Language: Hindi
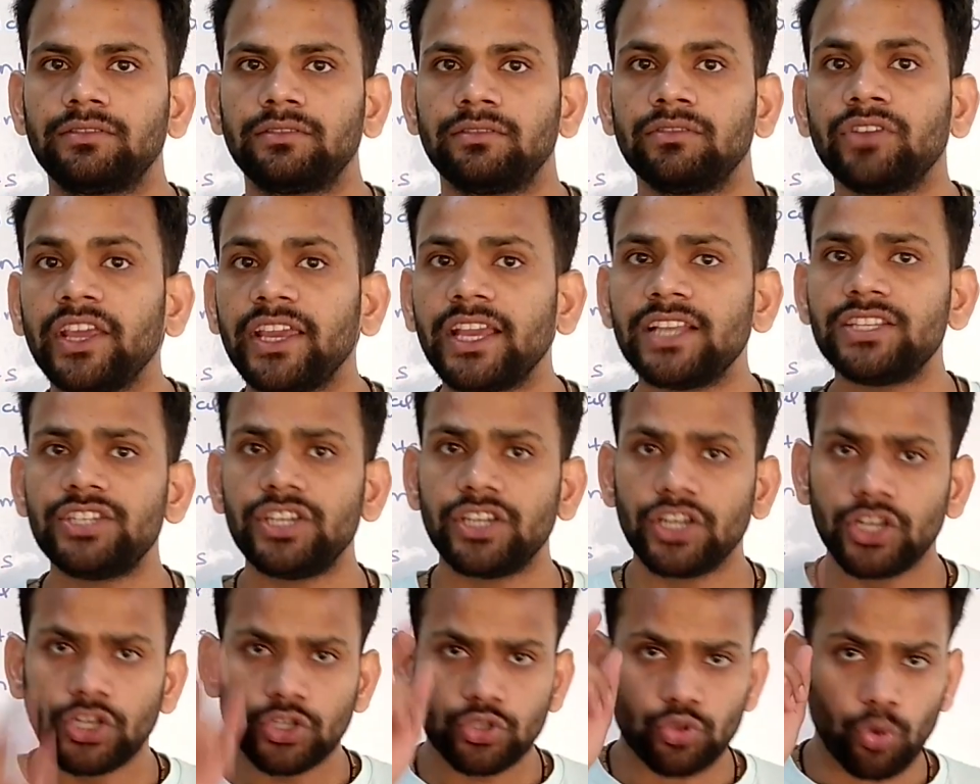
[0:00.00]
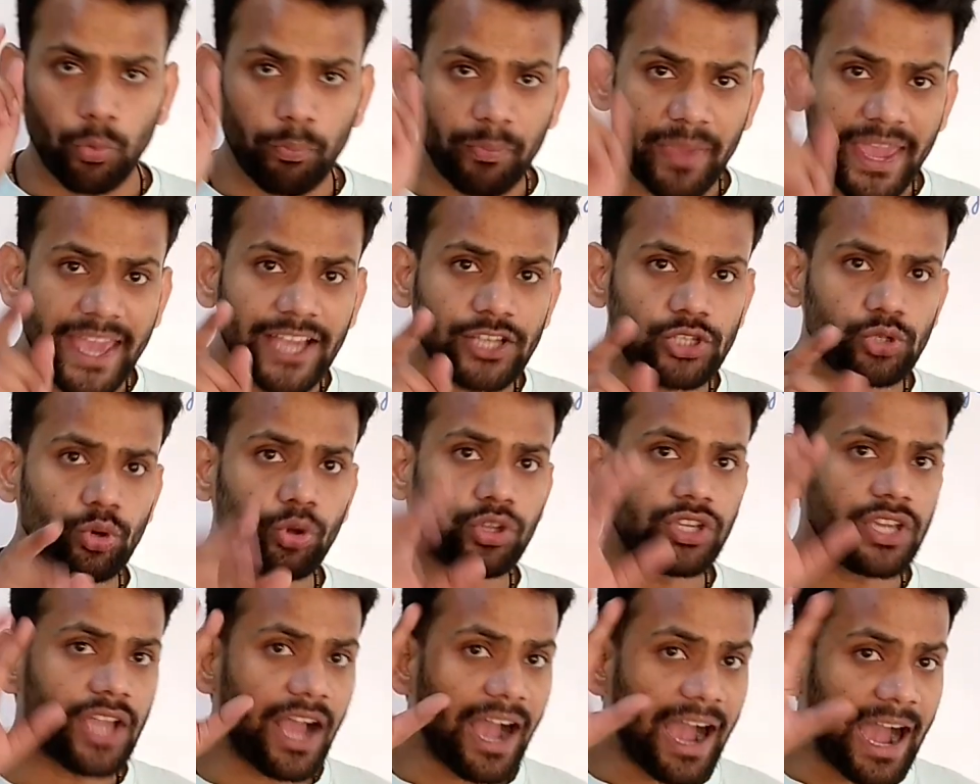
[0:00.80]
ठीक है जी सो मेक श्योर
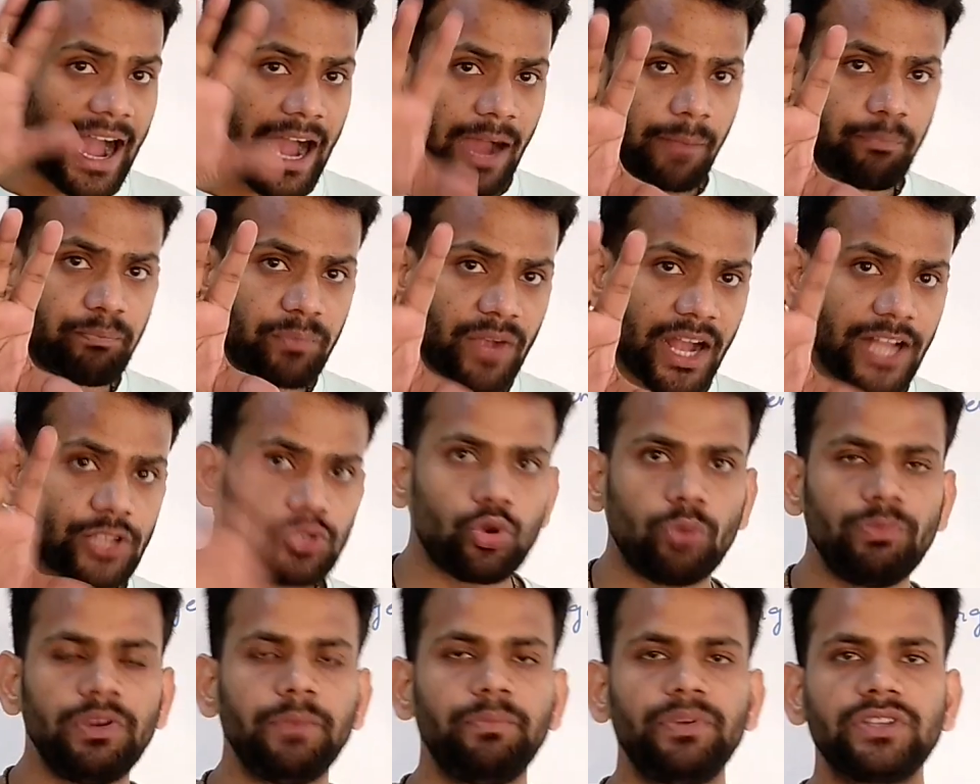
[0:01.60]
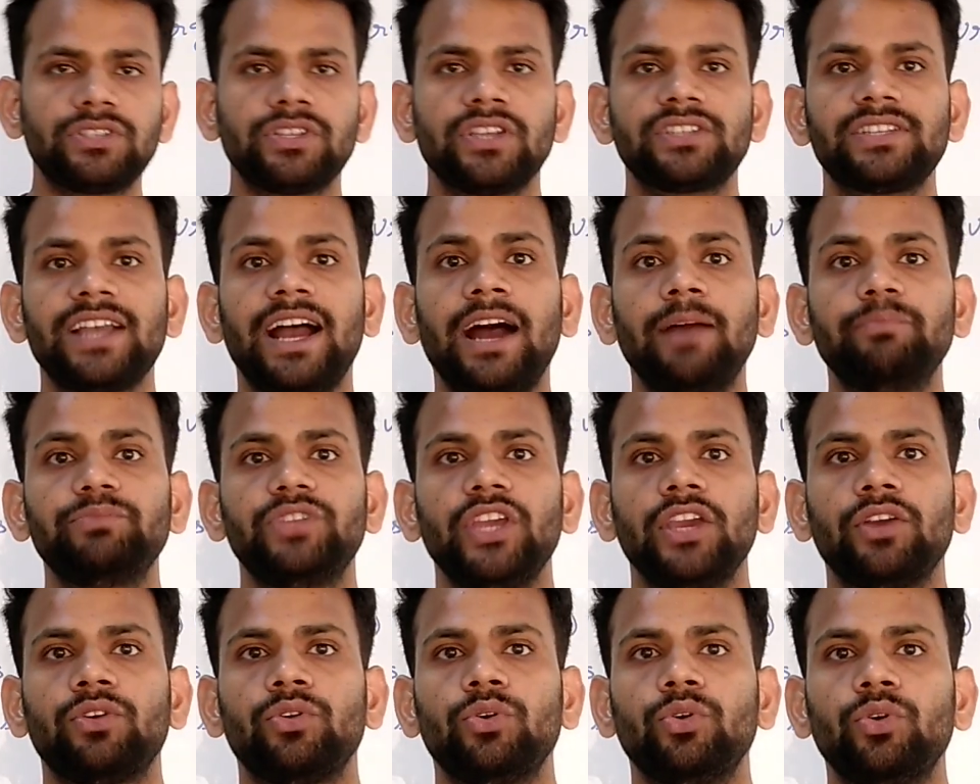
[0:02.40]
कि आपका जो भी बिजनेस है आप
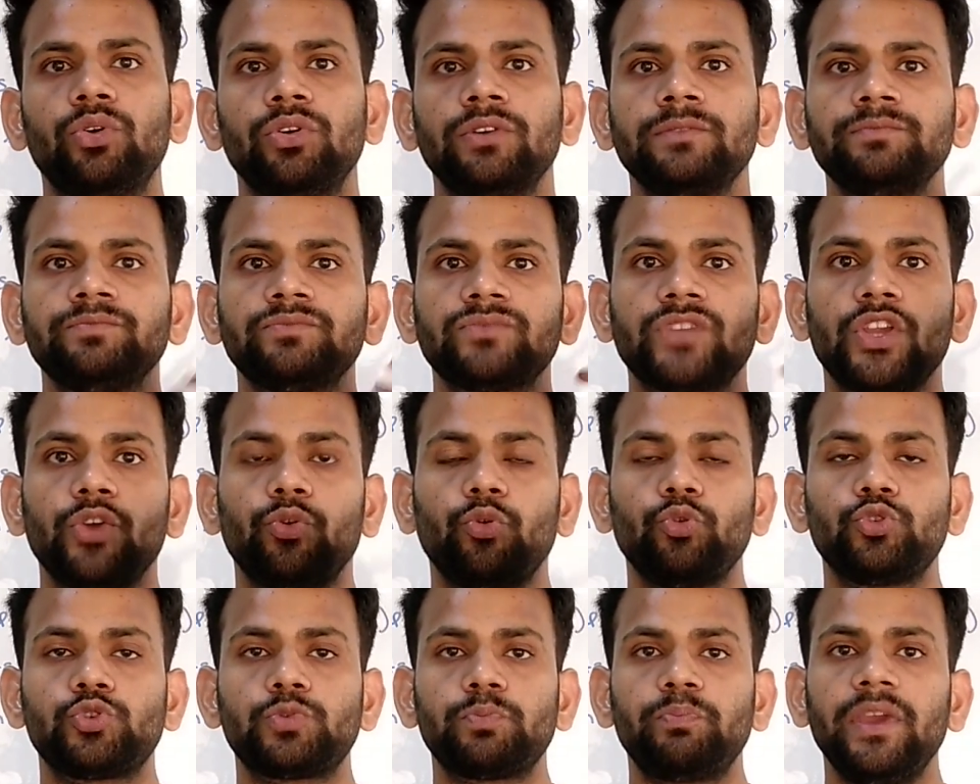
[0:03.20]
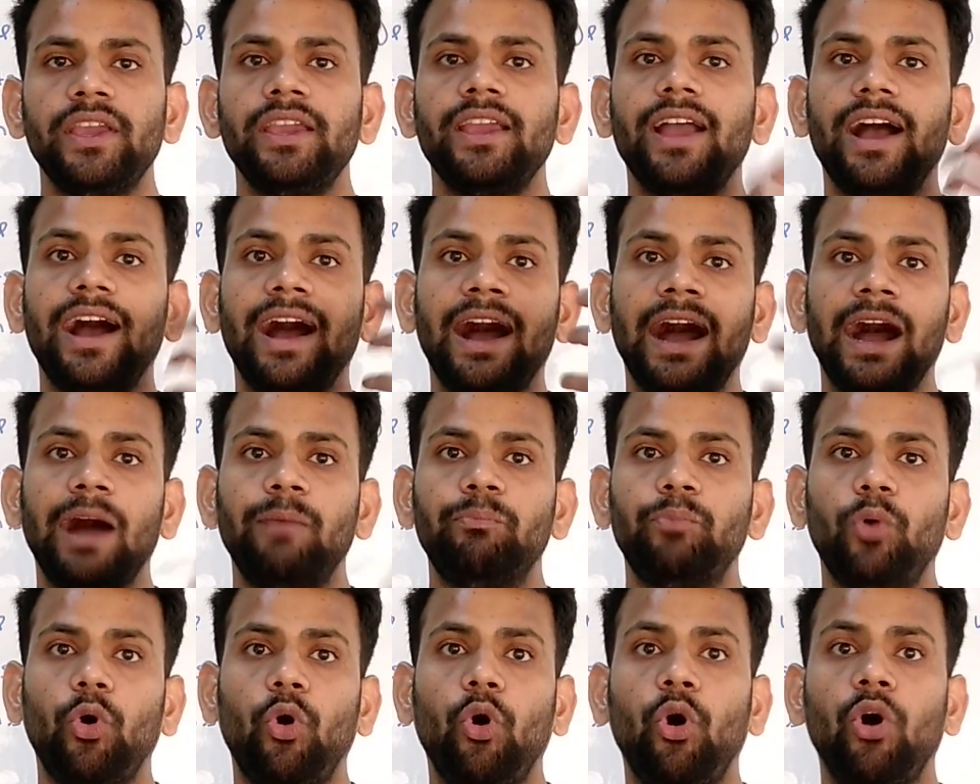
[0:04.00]
देखो कि उस पर
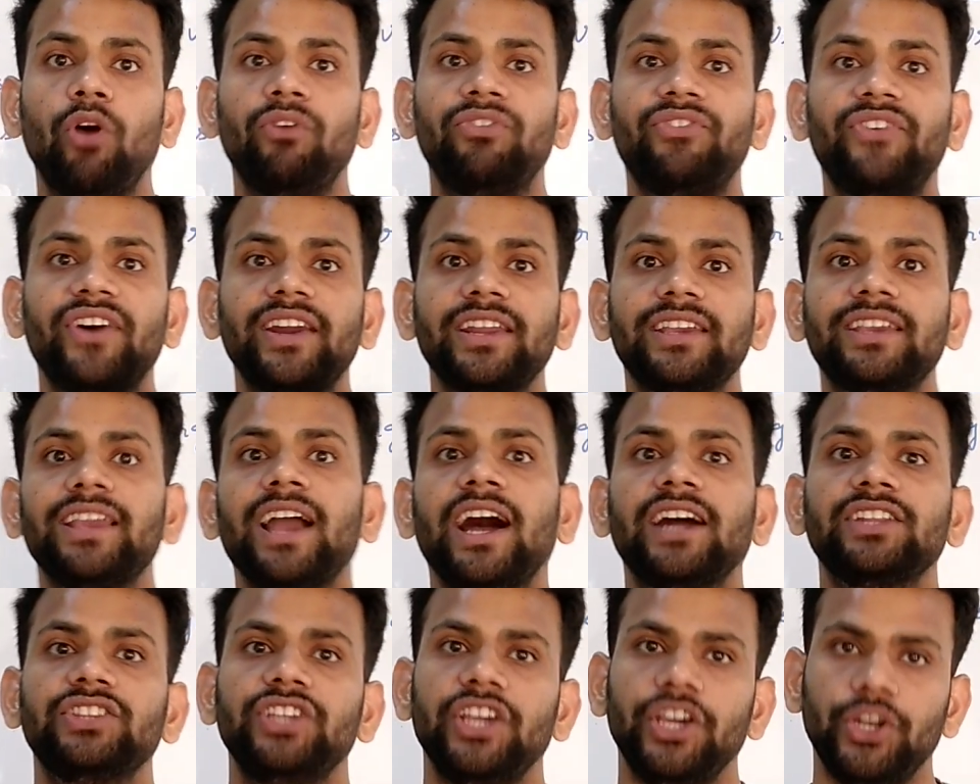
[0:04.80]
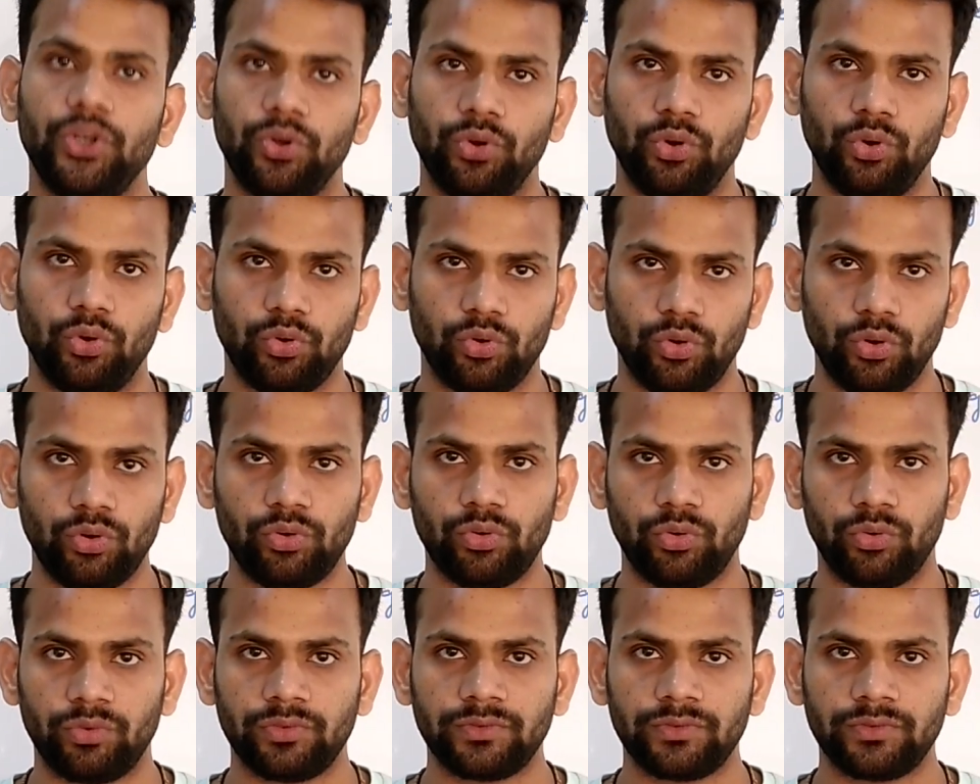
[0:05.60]
आप ऑफर क्या दे रहे हो लोगों को